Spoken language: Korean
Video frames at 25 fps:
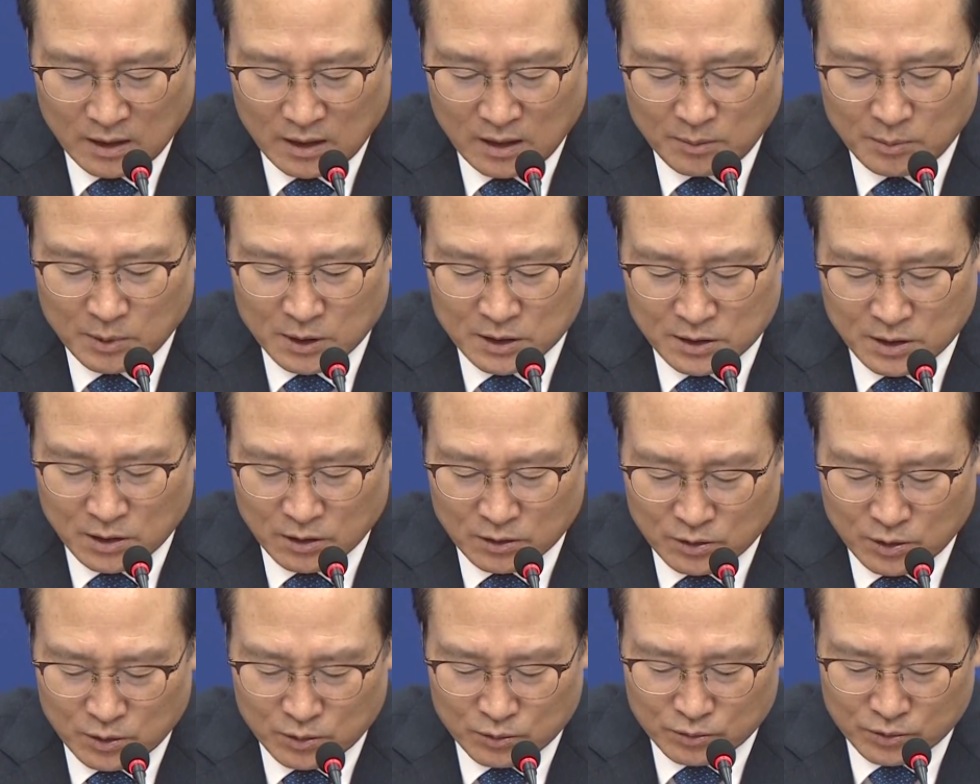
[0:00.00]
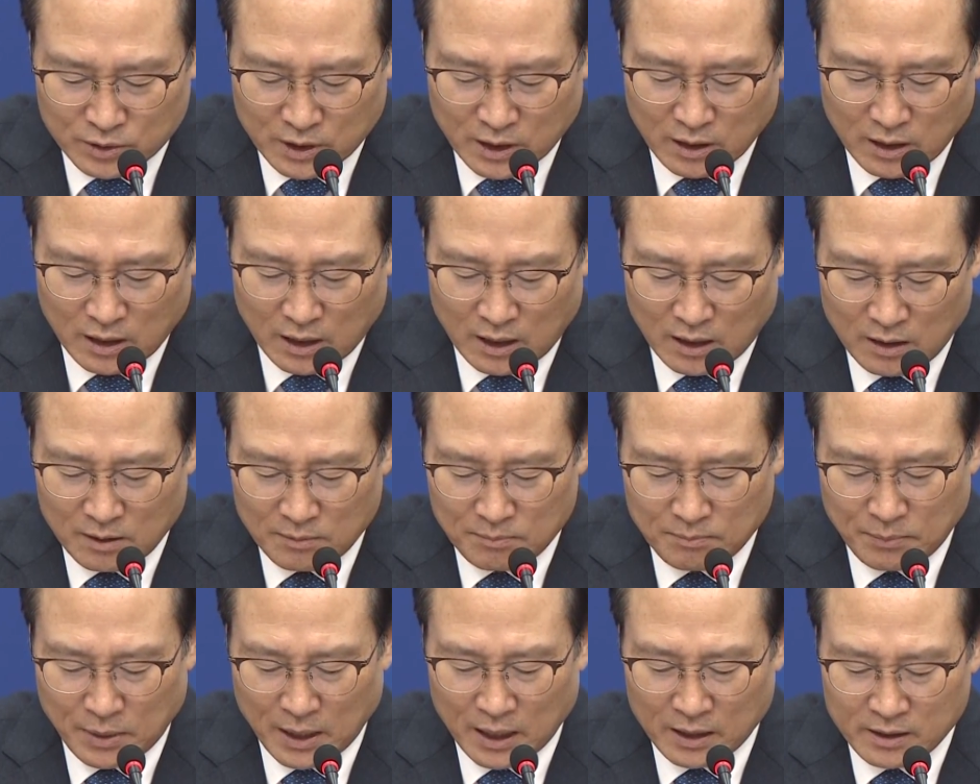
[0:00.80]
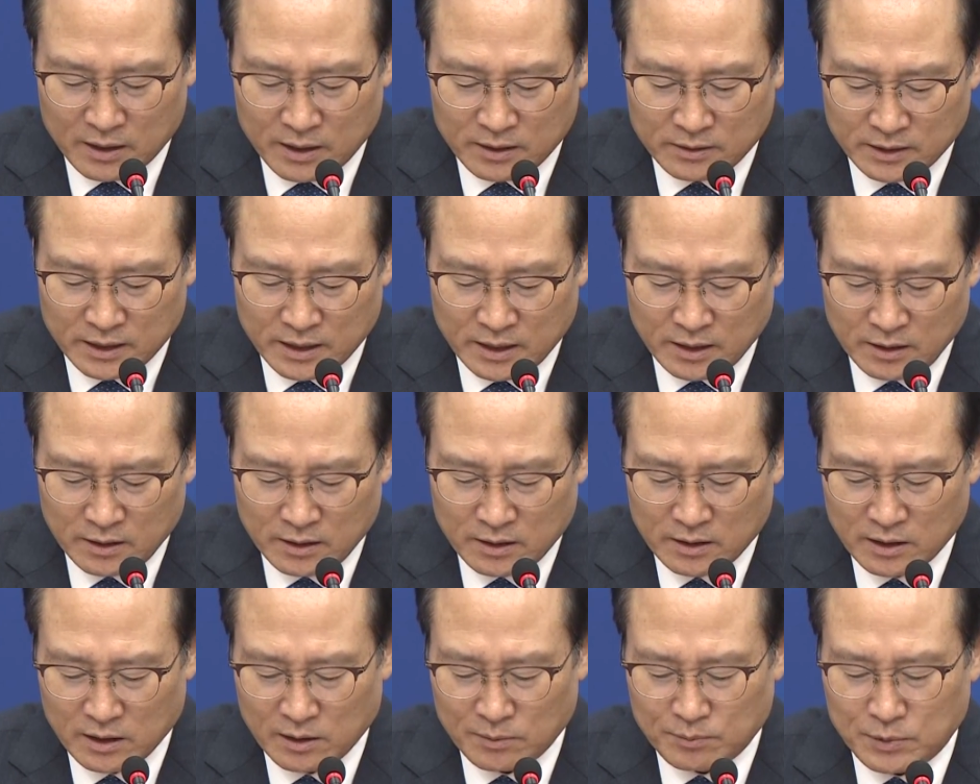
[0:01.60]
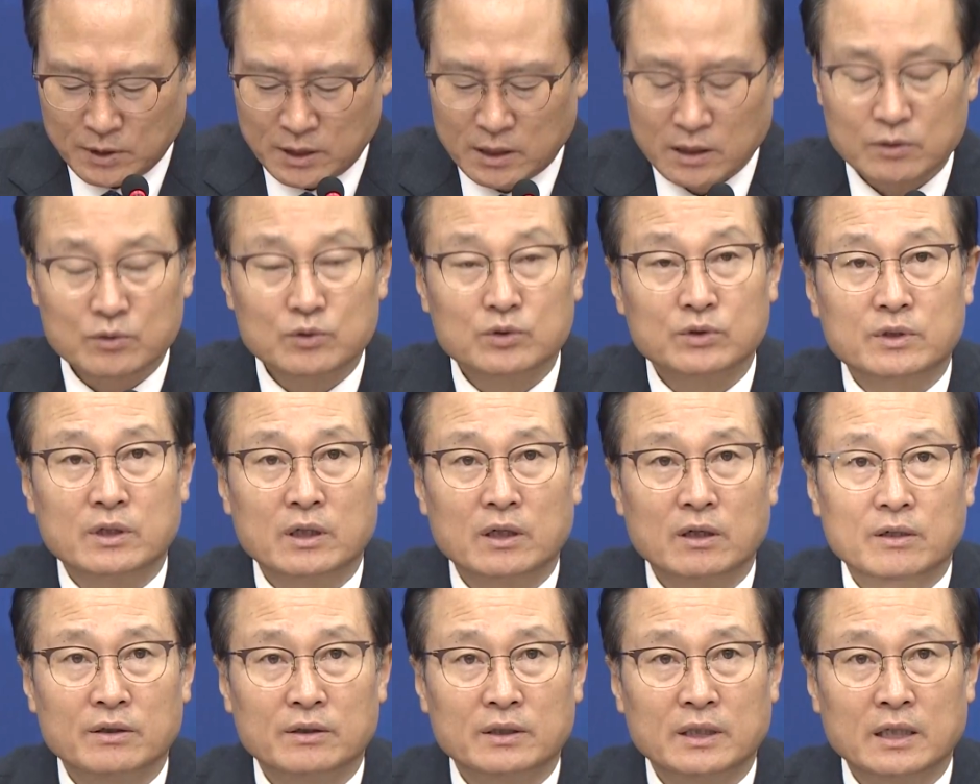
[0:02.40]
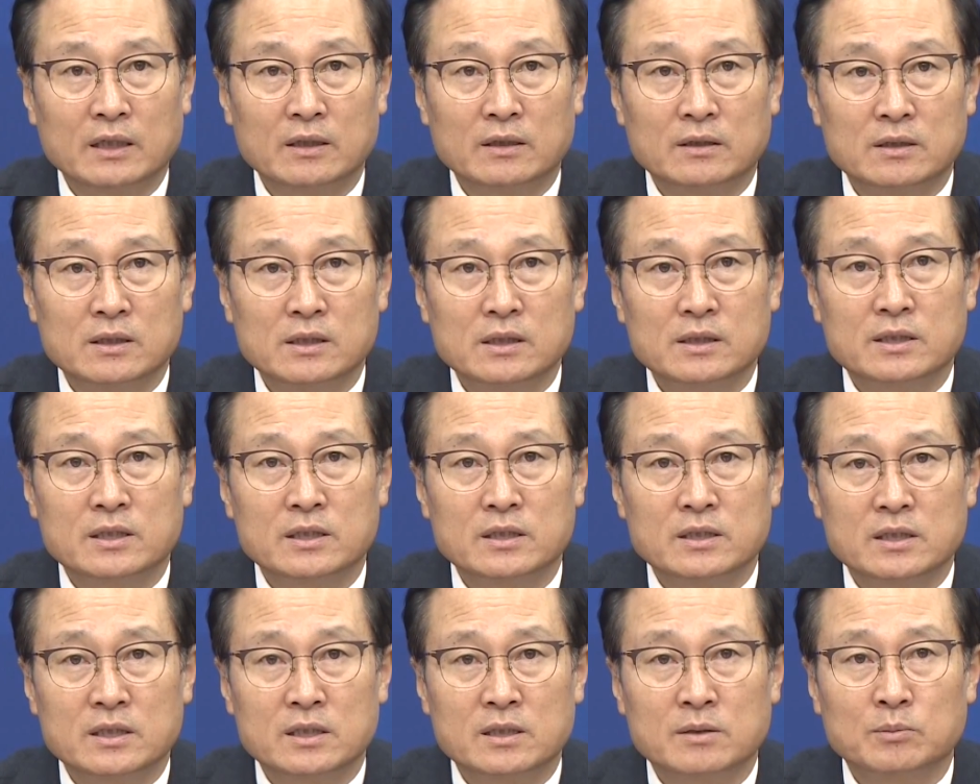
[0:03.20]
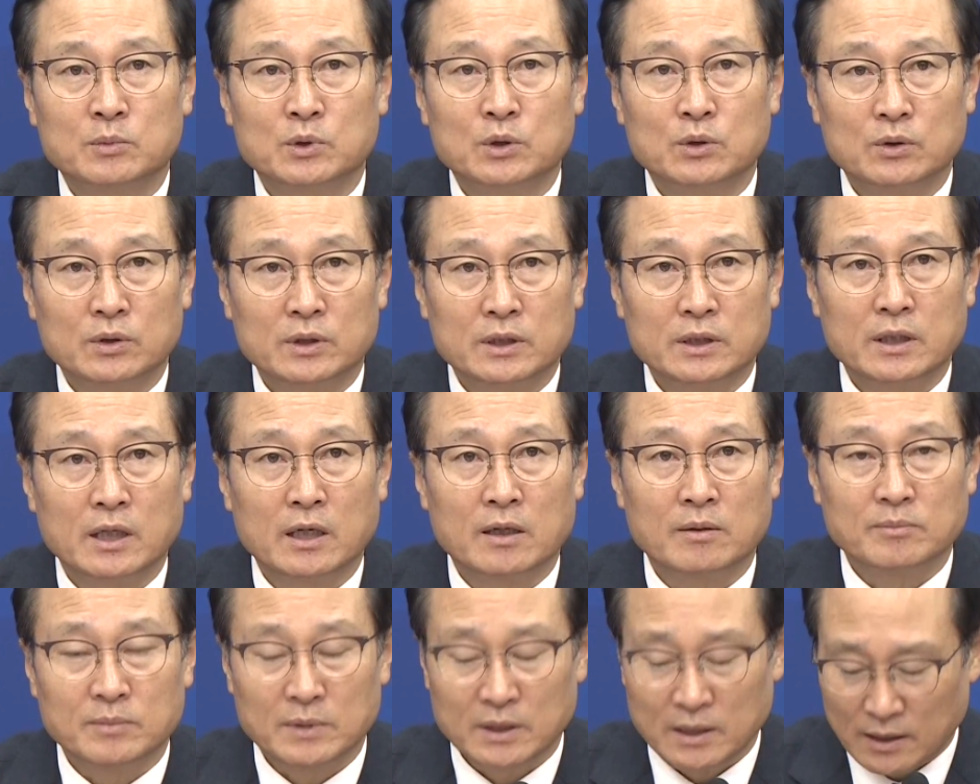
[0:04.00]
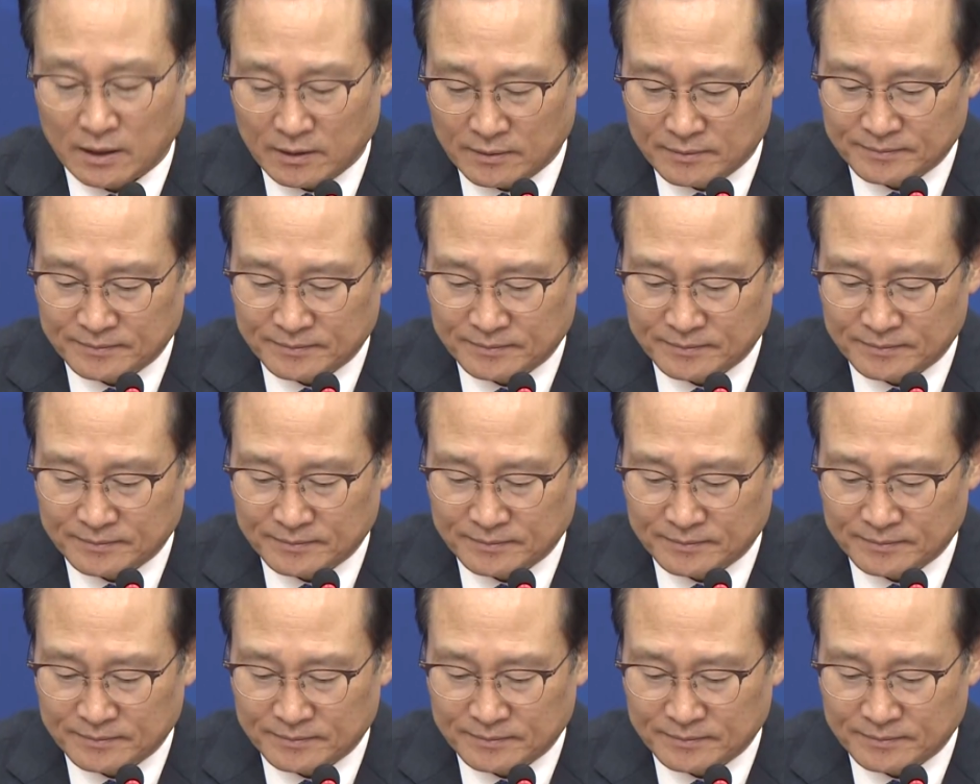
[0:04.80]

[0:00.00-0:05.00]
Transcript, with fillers: 이번 정기국회가 100일의 협치 국회가 되기를 진심으로 기대합니다.